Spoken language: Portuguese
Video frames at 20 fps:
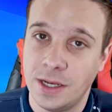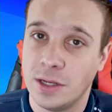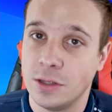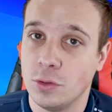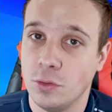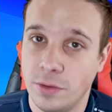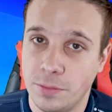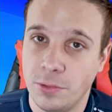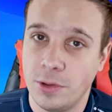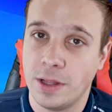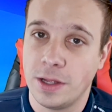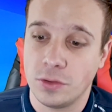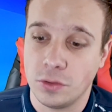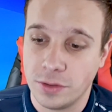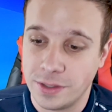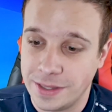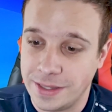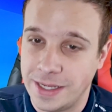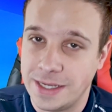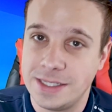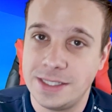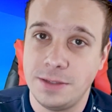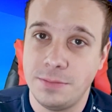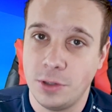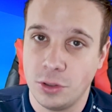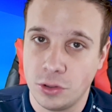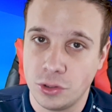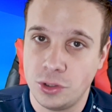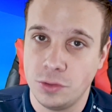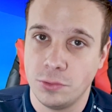do emulador nesse meu
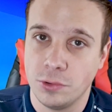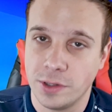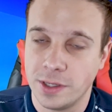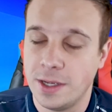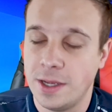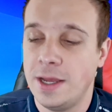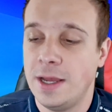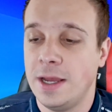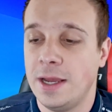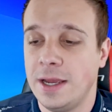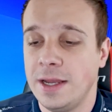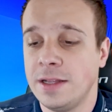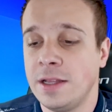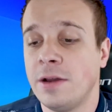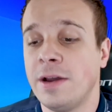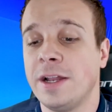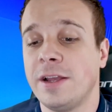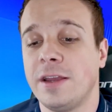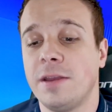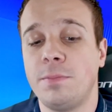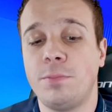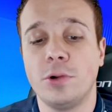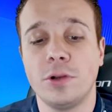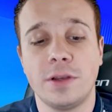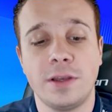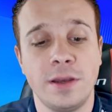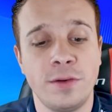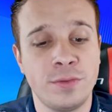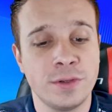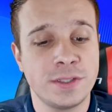notebook. Então, Eric, por
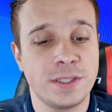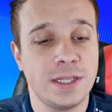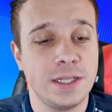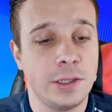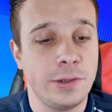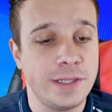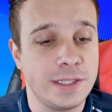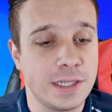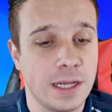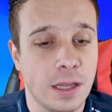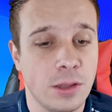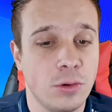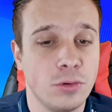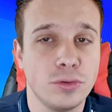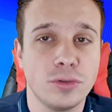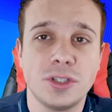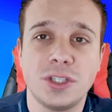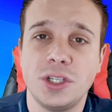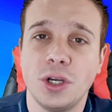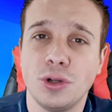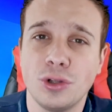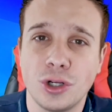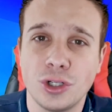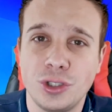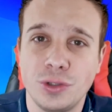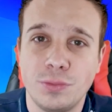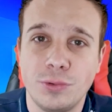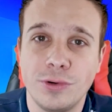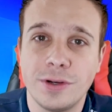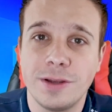que você não instalou no seu
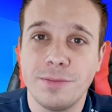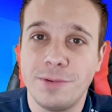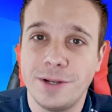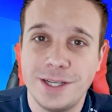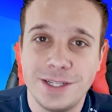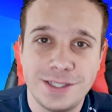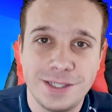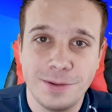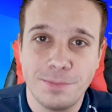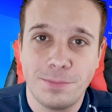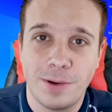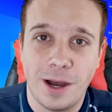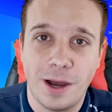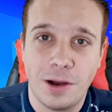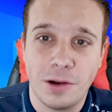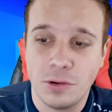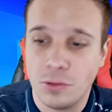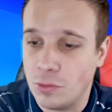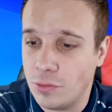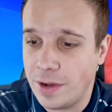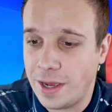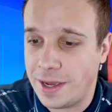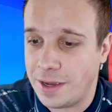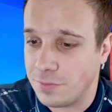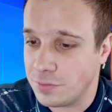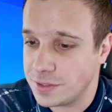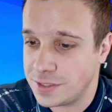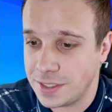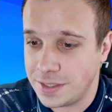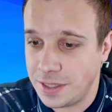notebook principal? Ué,
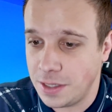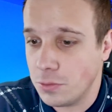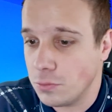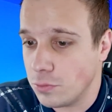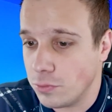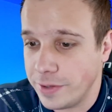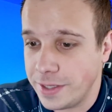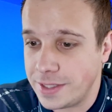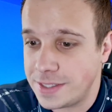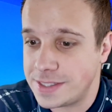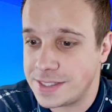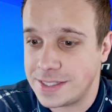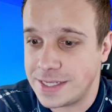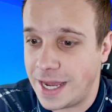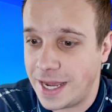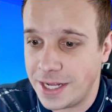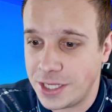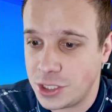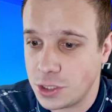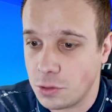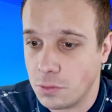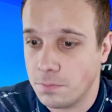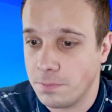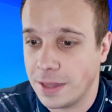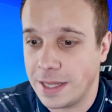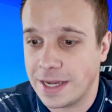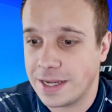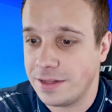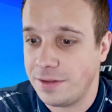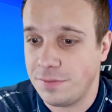você tem um i 7 com
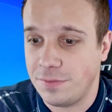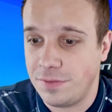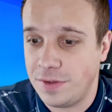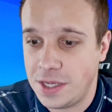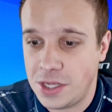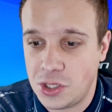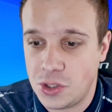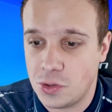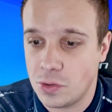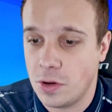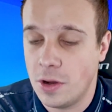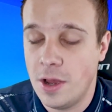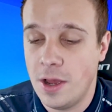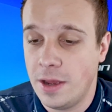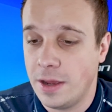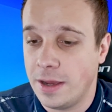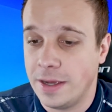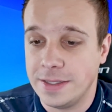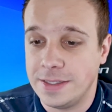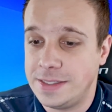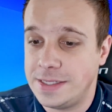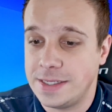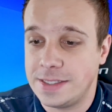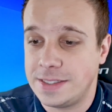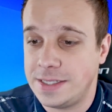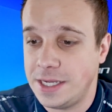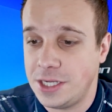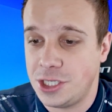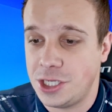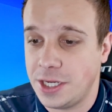placa de vídeo,
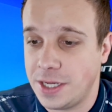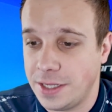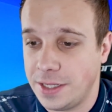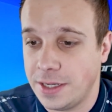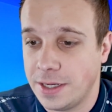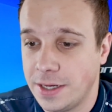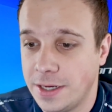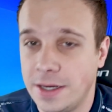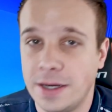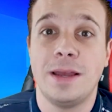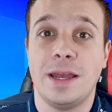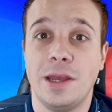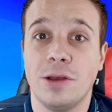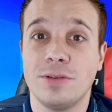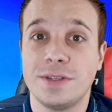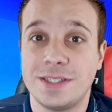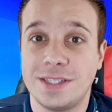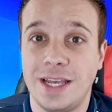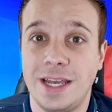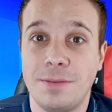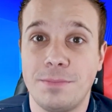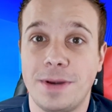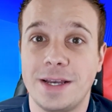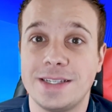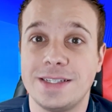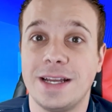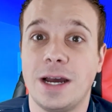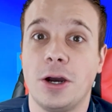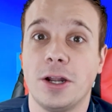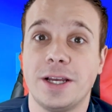16 GB de RAM, eu sei, mas
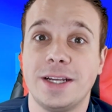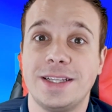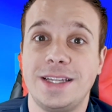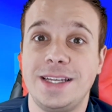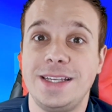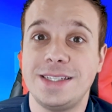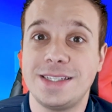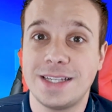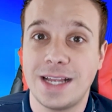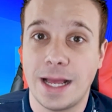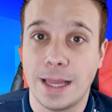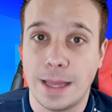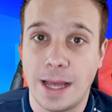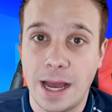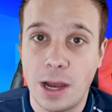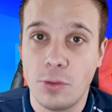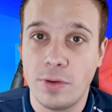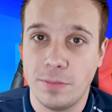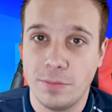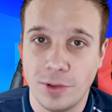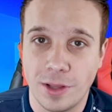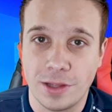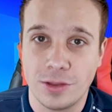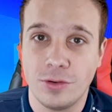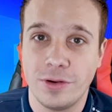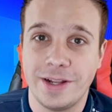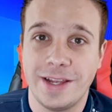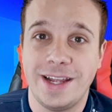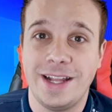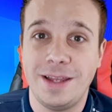na hora de instalar o
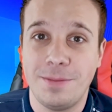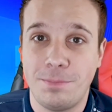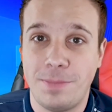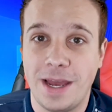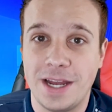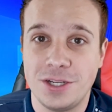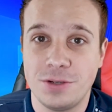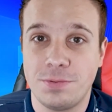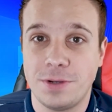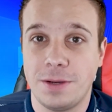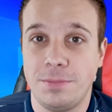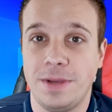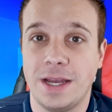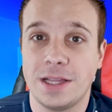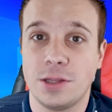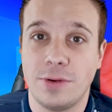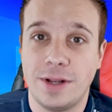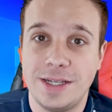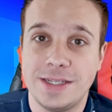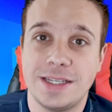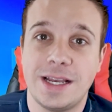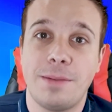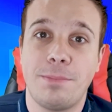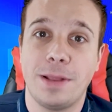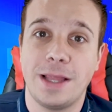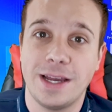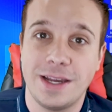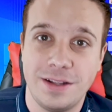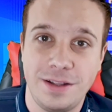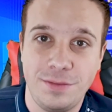emulador, ele pede para mim atualizar a
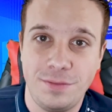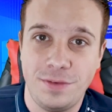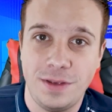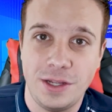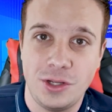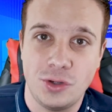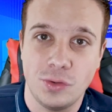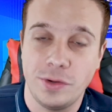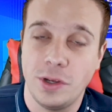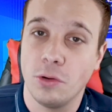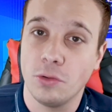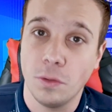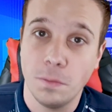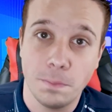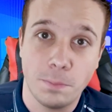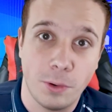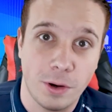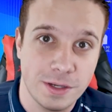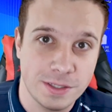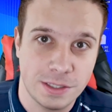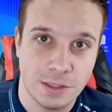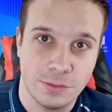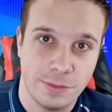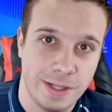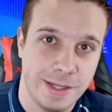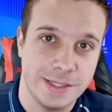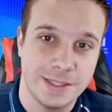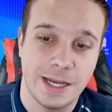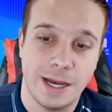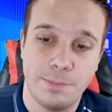placa de vídeo e eu não posso
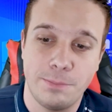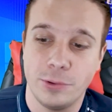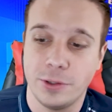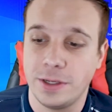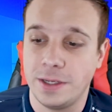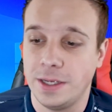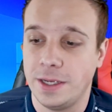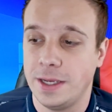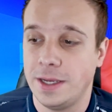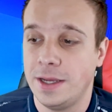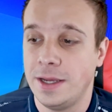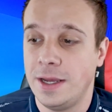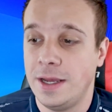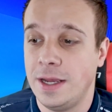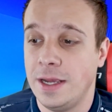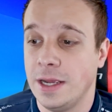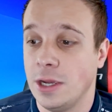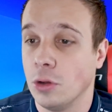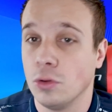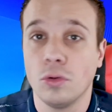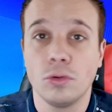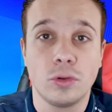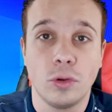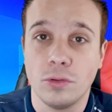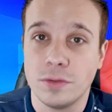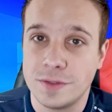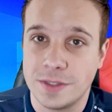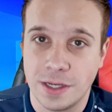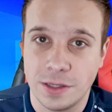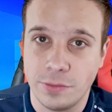atualizar porque eu não estou
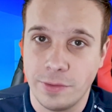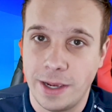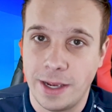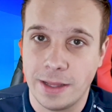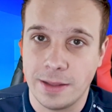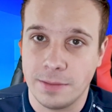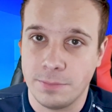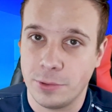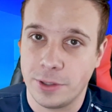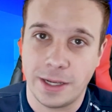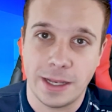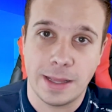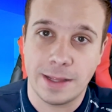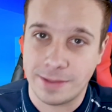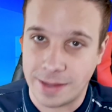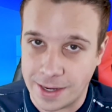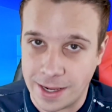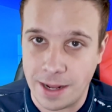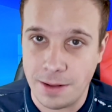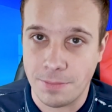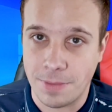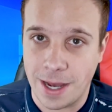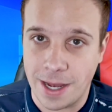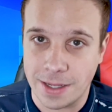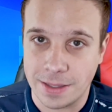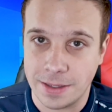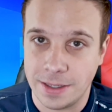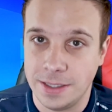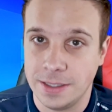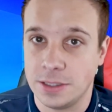usando ela, porque ela está
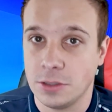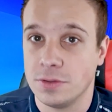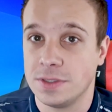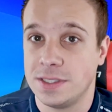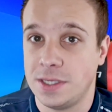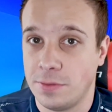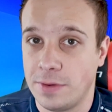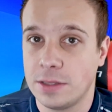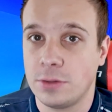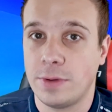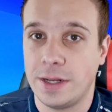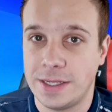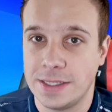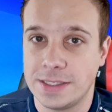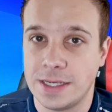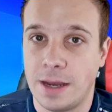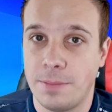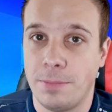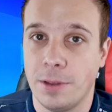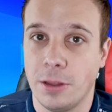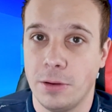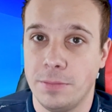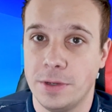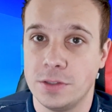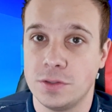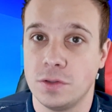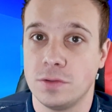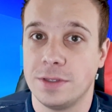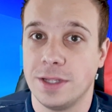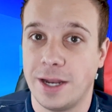queimada. Então, se eu atualizar pelo
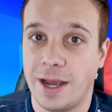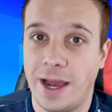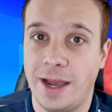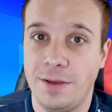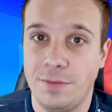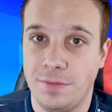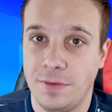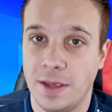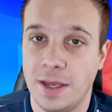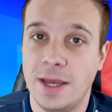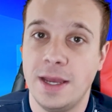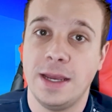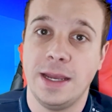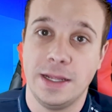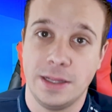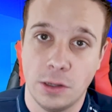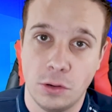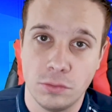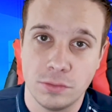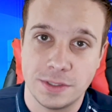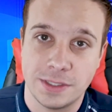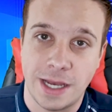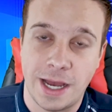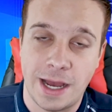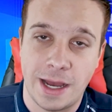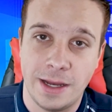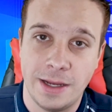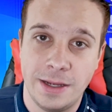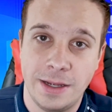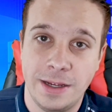menos o drive e não
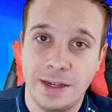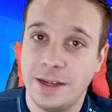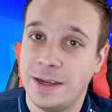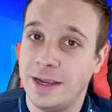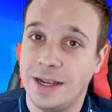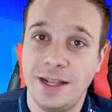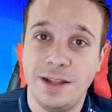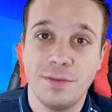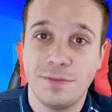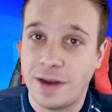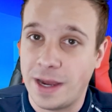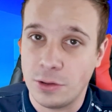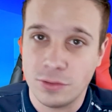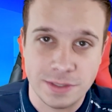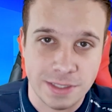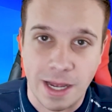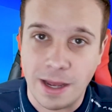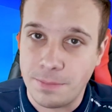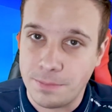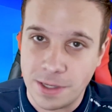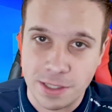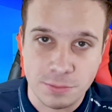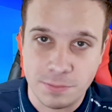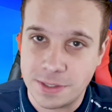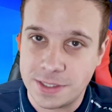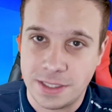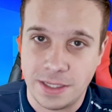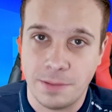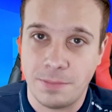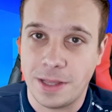usar, ele vai usar mesmo
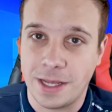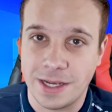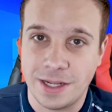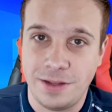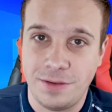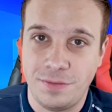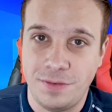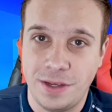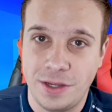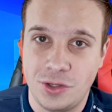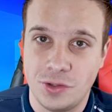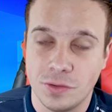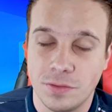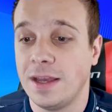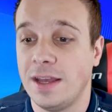assim a placa de vídeo.